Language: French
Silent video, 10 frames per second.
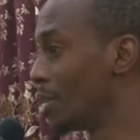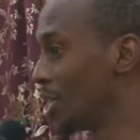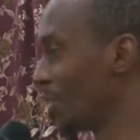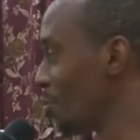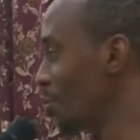
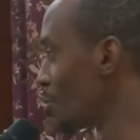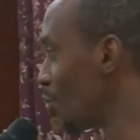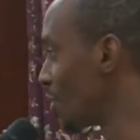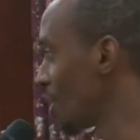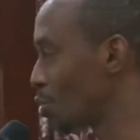J'ai
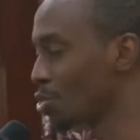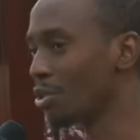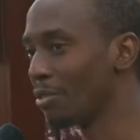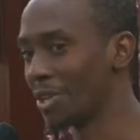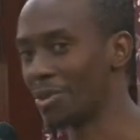toujours, j'ai
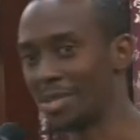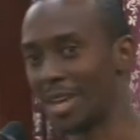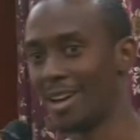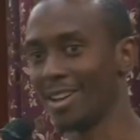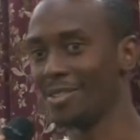toujours vécu
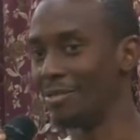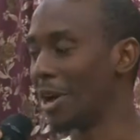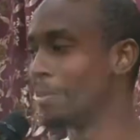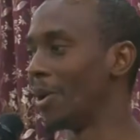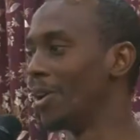ça,
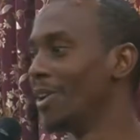vraiment.